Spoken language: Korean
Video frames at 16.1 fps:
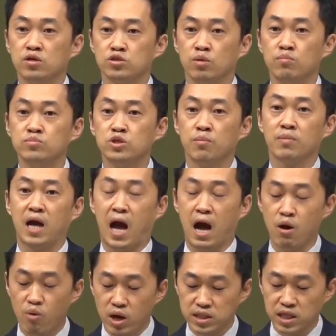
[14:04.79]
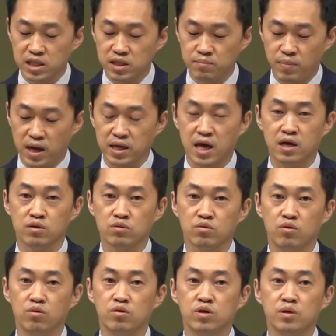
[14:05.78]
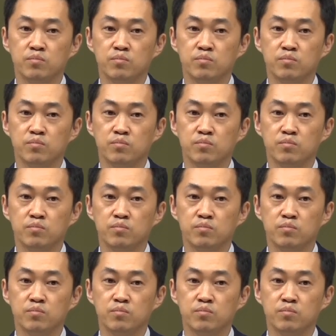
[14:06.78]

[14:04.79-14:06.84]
점점 강화되는 방향으로